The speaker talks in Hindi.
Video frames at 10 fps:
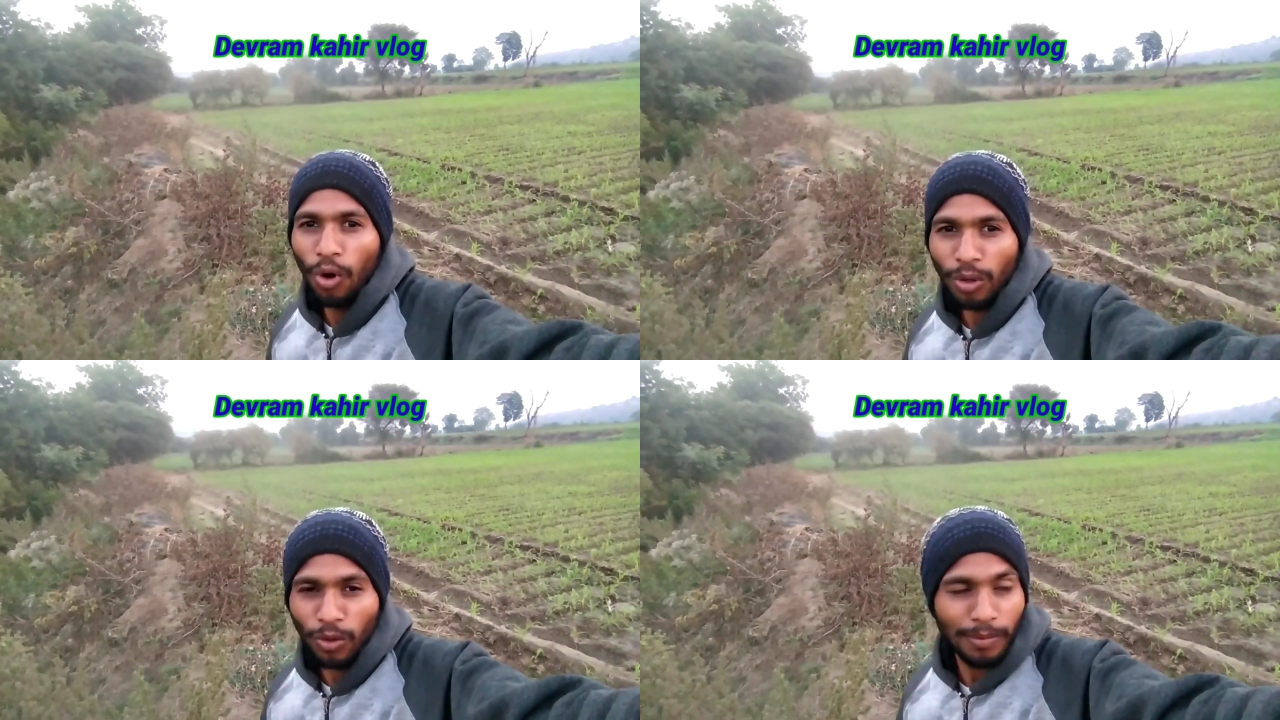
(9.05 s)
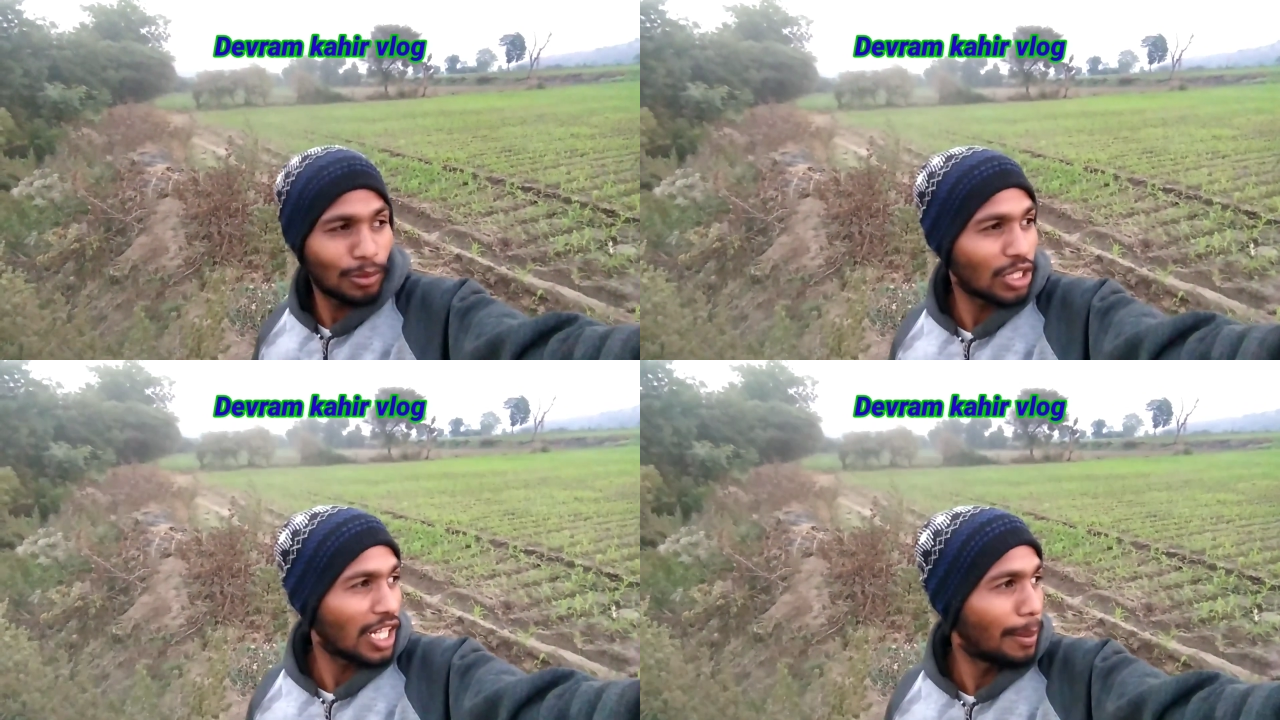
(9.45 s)
और वो
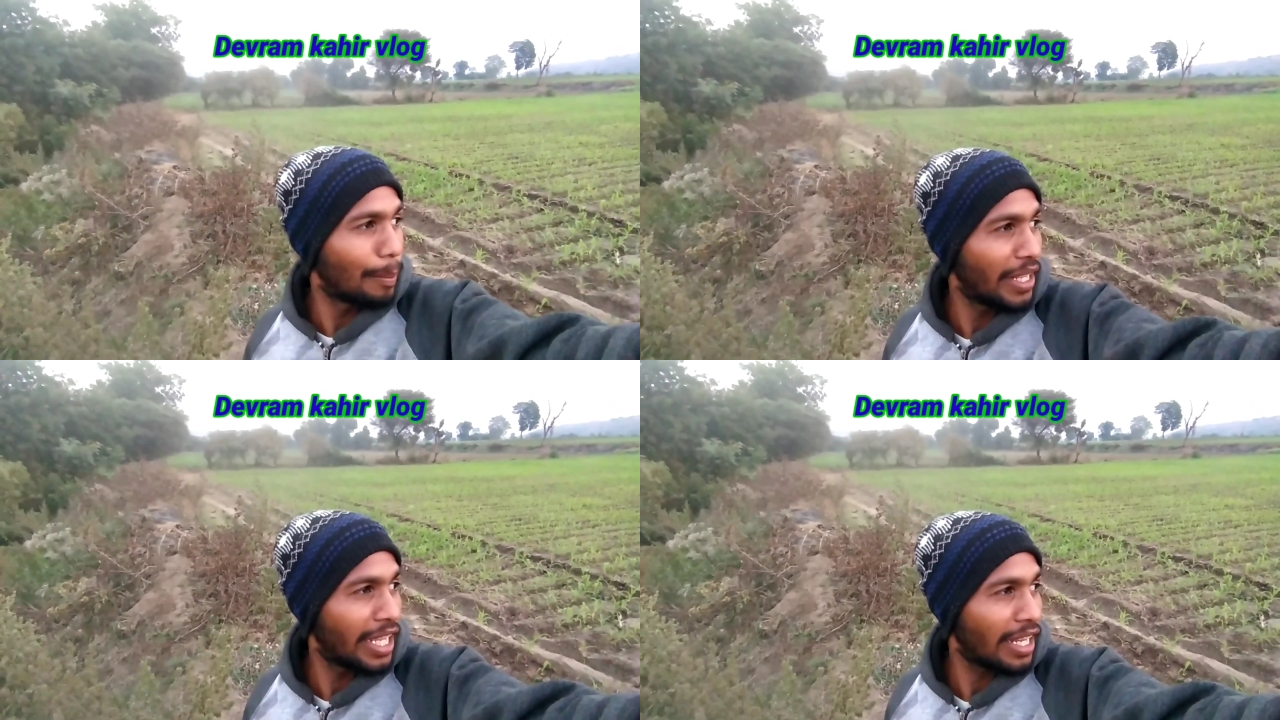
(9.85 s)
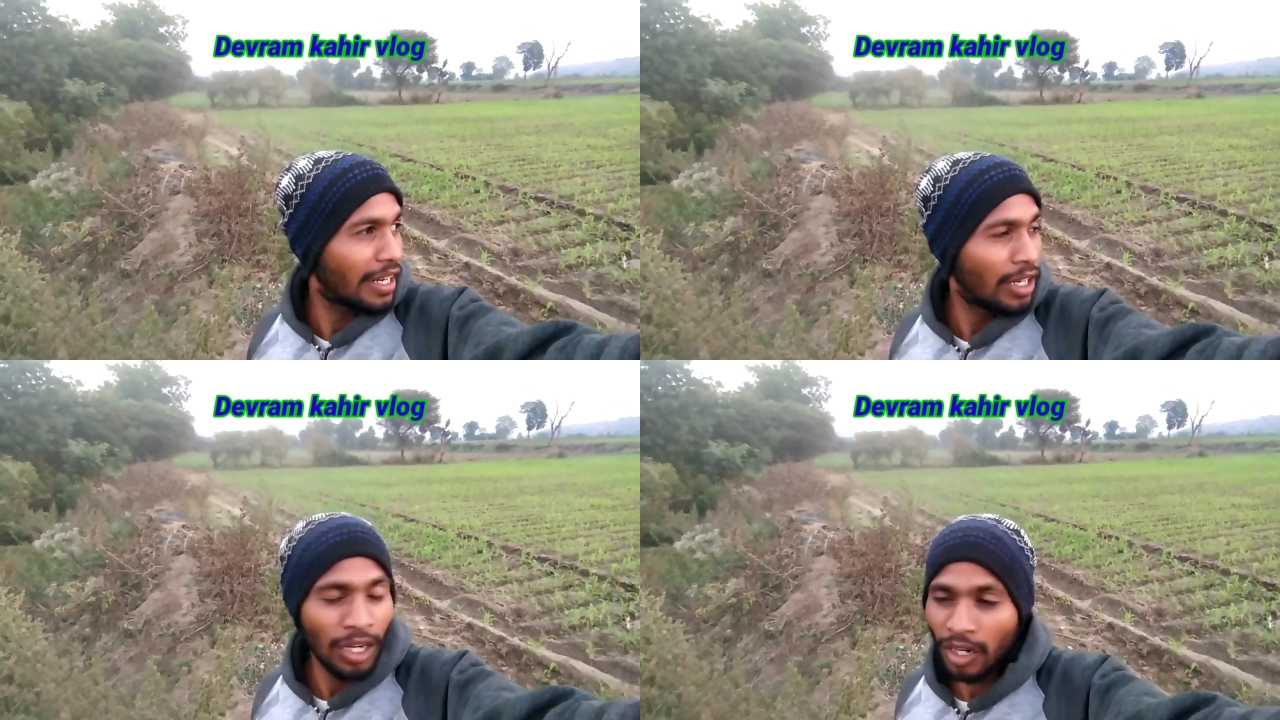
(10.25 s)
भी बहुत लंबी
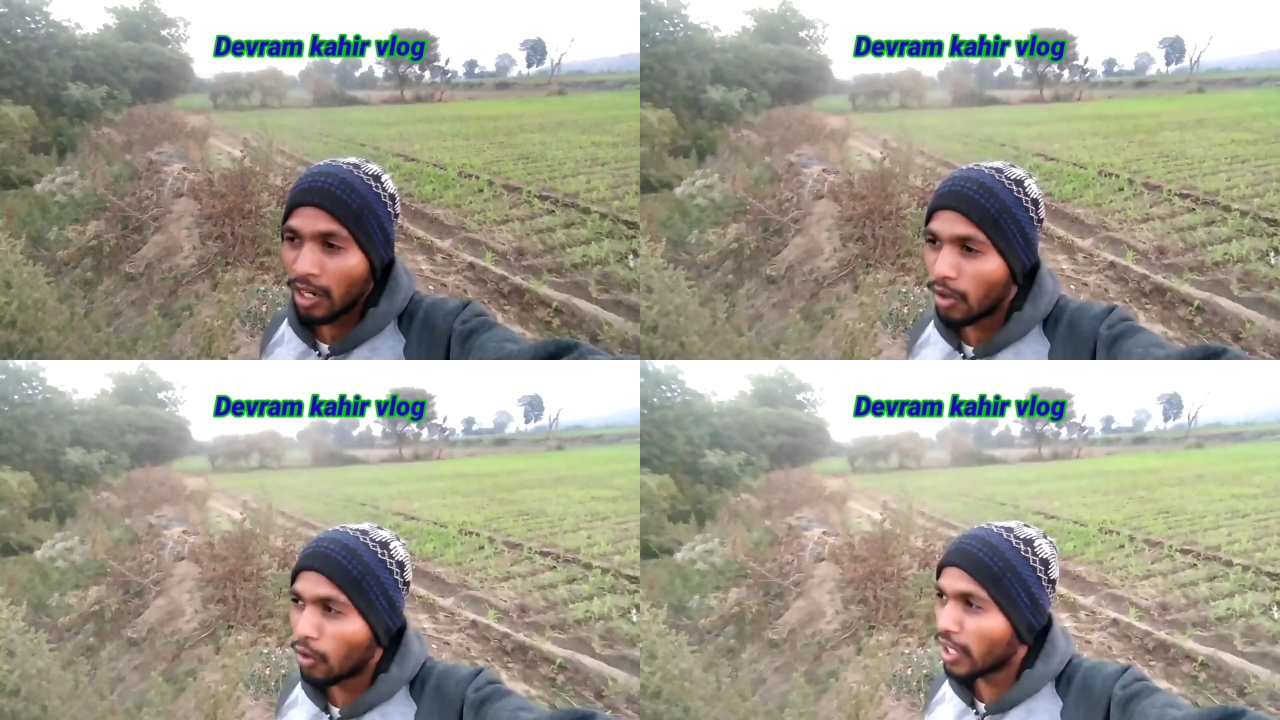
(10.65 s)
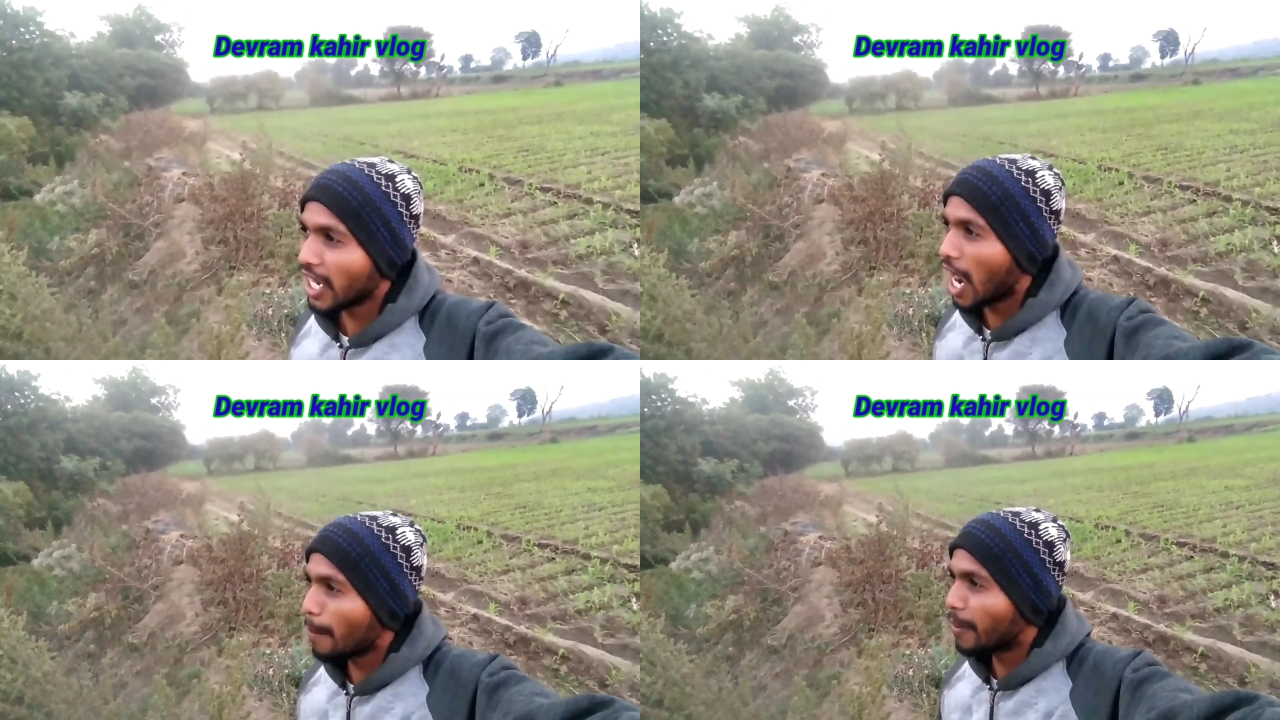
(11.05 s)
है और
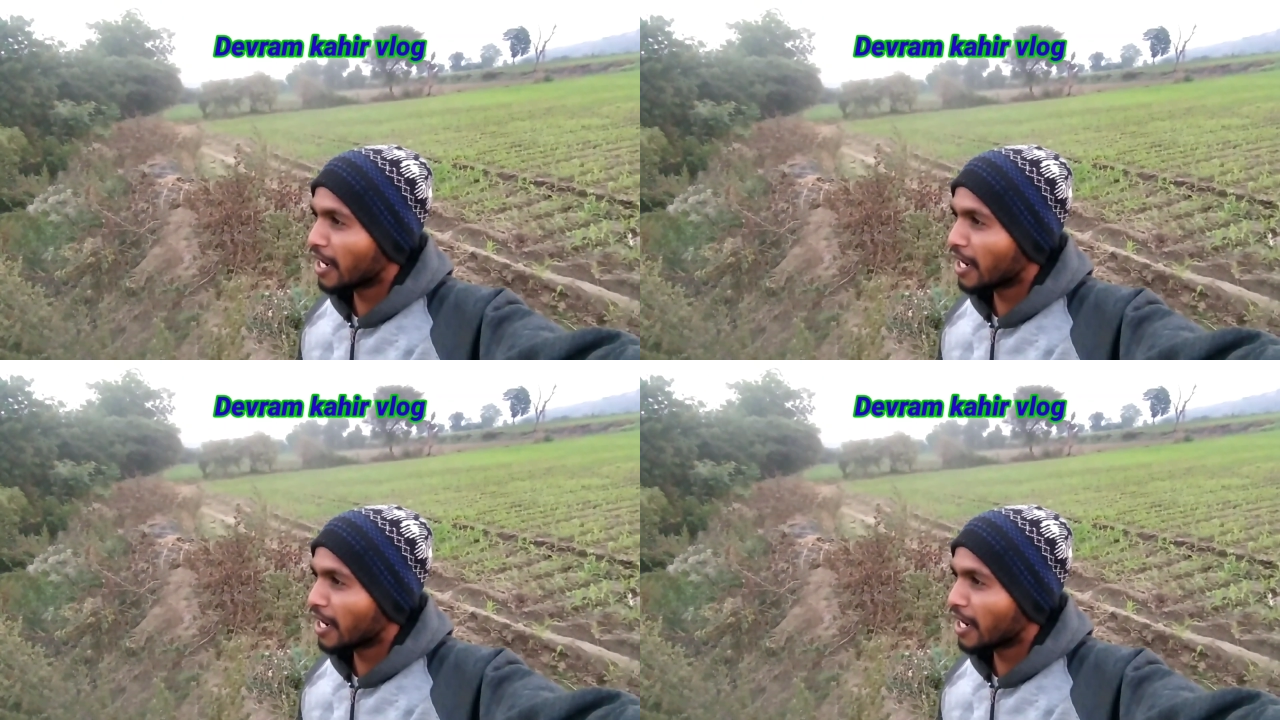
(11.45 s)
यहाँ